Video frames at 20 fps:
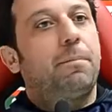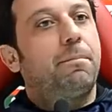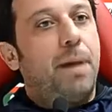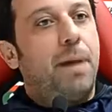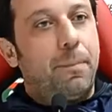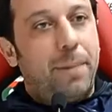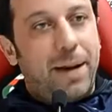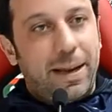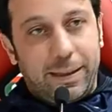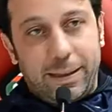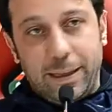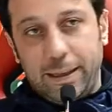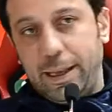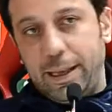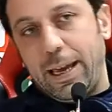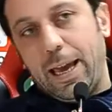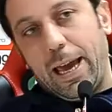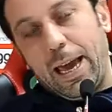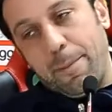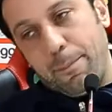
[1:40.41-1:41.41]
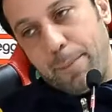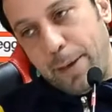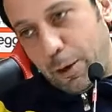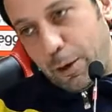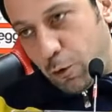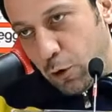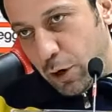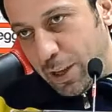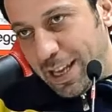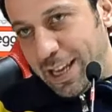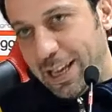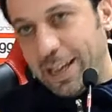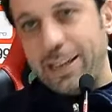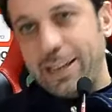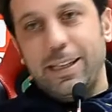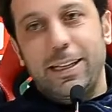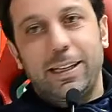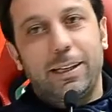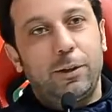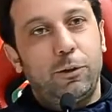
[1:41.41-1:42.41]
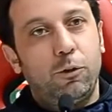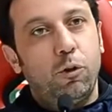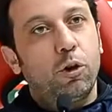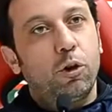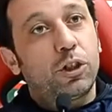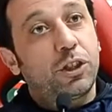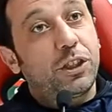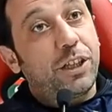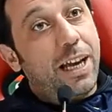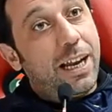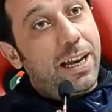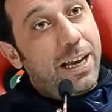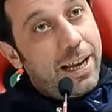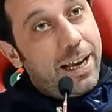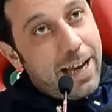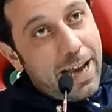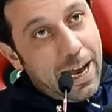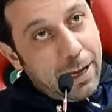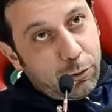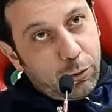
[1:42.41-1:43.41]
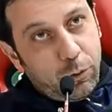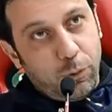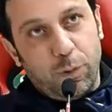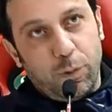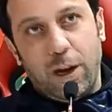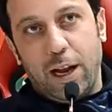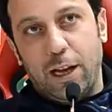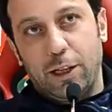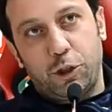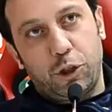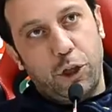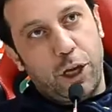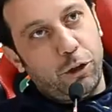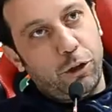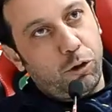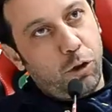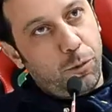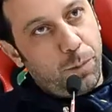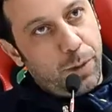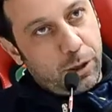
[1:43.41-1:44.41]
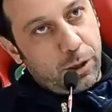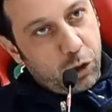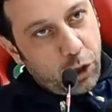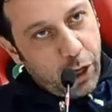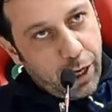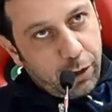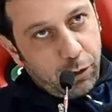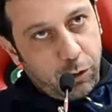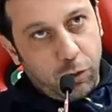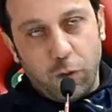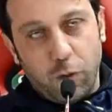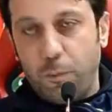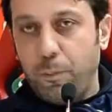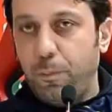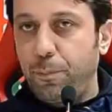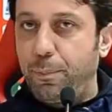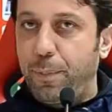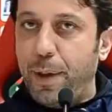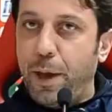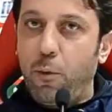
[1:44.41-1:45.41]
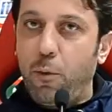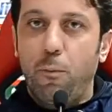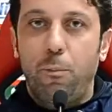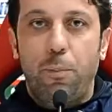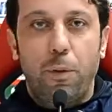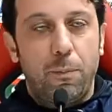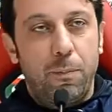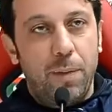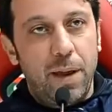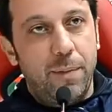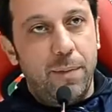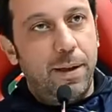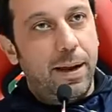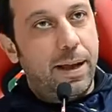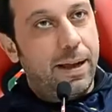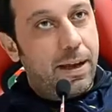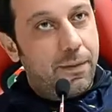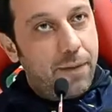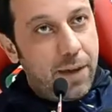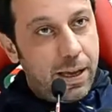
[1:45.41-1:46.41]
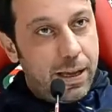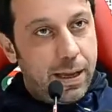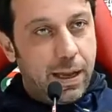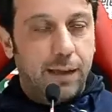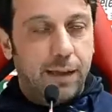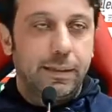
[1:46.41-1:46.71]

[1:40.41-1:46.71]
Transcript: ma martedì e mercoledì non si è allenato al 100% per un problema alla caviglia,